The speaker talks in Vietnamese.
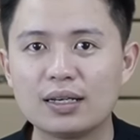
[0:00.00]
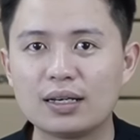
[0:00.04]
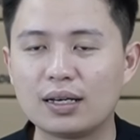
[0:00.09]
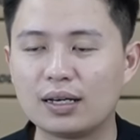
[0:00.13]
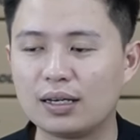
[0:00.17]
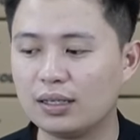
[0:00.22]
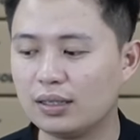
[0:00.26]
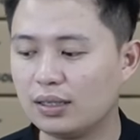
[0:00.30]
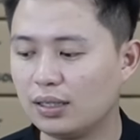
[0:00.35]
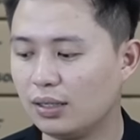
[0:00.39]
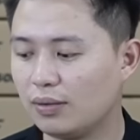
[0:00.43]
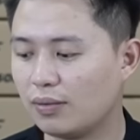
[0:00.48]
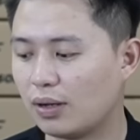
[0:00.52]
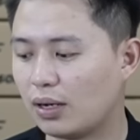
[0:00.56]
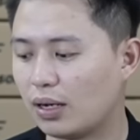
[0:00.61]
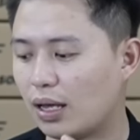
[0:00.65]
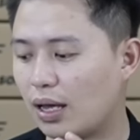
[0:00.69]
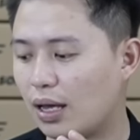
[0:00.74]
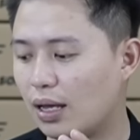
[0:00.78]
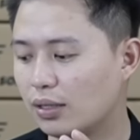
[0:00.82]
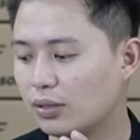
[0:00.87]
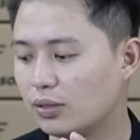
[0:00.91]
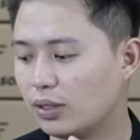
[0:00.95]
Đấy, thì và
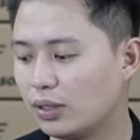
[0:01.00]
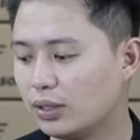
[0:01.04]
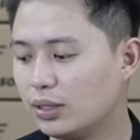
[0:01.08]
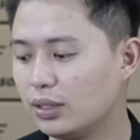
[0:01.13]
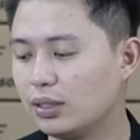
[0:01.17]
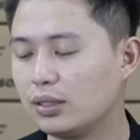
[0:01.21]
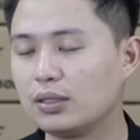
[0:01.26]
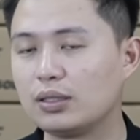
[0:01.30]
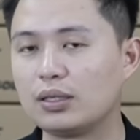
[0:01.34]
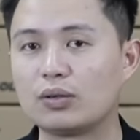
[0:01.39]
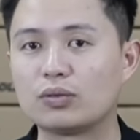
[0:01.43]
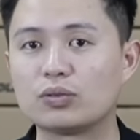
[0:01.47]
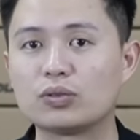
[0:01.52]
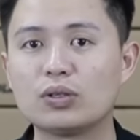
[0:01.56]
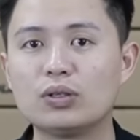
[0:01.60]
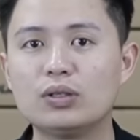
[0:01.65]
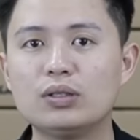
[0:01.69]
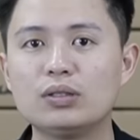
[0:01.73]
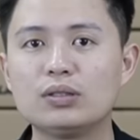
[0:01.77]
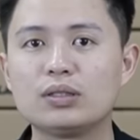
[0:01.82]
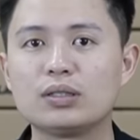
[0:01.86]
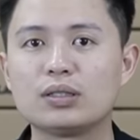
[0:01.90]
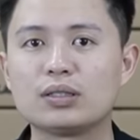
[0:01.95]
để cho anh chị hiểu rõ
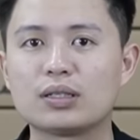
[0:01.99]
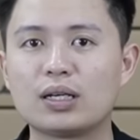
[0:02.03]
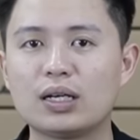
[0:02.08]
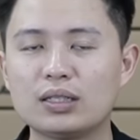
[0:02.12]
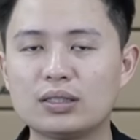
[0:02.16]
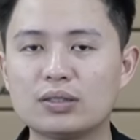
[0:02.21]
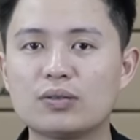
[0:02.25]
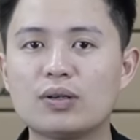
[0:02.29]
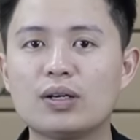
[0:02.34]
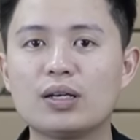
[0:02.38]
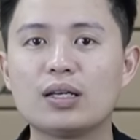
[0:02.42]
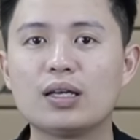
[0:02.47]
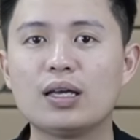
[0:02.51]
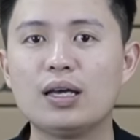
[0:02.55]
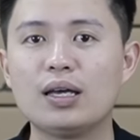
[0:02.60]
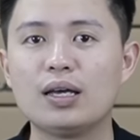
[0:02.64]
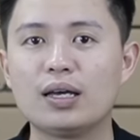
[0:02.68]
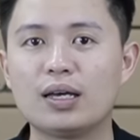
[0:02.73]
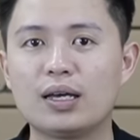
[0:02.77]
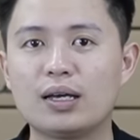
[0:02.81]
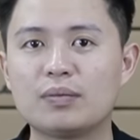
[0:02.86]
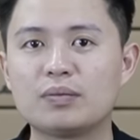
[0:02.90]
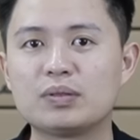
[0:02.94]
hơn thì ngay sau đây
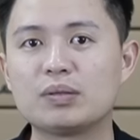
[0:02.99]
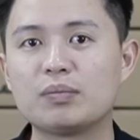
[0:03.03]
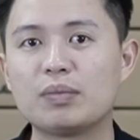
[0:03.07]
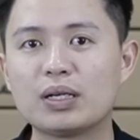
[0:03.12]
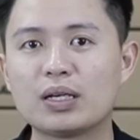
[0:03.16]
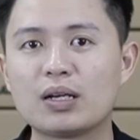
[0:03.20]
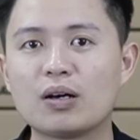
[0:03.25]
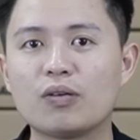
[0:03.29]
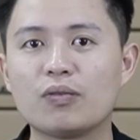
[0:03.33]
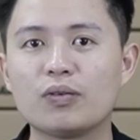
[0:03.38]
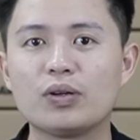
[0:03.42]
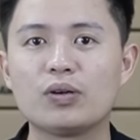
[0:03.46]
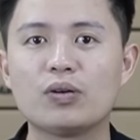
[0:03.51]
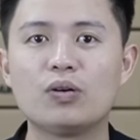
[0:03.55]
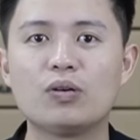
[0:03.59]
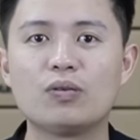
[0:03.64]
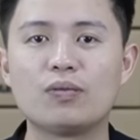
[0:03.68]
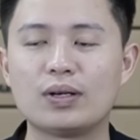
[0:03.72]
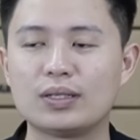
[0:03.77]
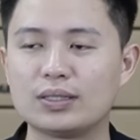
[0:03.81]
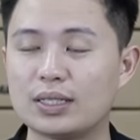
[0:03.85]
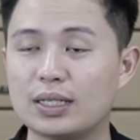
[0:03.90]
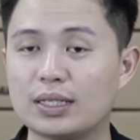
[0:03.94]
em sẽ bắt đầu
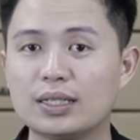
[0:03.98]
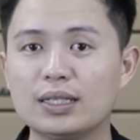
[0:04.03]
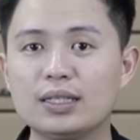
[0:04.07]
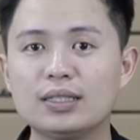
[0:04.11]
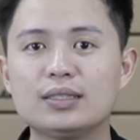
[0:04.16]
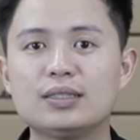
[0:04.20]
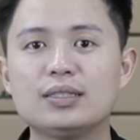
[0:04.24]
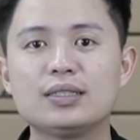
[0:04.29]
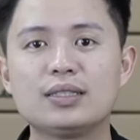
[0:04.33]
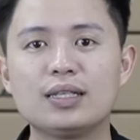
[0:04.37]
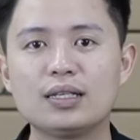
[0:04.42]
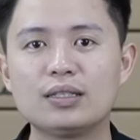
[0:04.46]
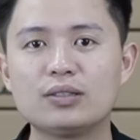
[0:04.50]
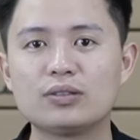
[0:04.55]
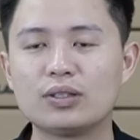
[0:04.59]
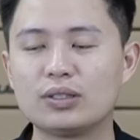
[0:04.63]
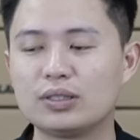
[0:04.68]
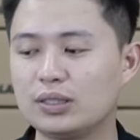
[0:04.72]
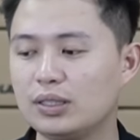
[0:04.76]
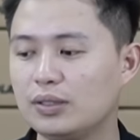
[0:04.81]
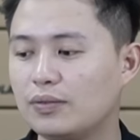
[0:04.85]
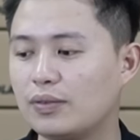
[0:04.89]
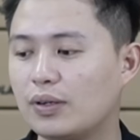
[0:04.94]
video và giải thích chi tiết cho
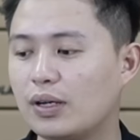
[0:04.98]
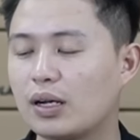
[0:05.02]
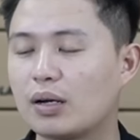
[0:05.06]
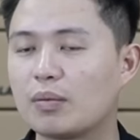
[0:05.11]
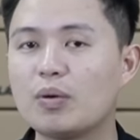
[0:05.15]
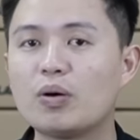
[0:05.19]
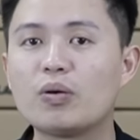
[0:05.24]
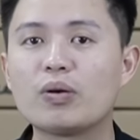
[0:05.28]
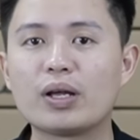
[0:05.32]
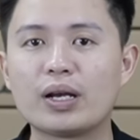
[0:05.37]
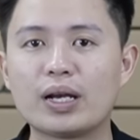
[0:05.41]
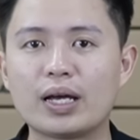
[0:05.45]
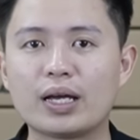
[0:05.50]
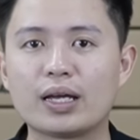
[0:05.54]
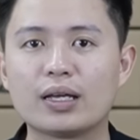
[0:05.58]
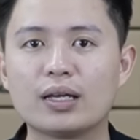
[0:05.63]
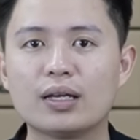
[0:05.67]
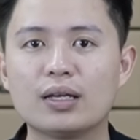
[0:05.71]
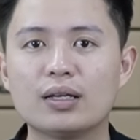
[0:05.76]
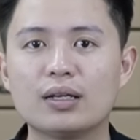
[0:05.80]
anh chị về cái mẫu đèn này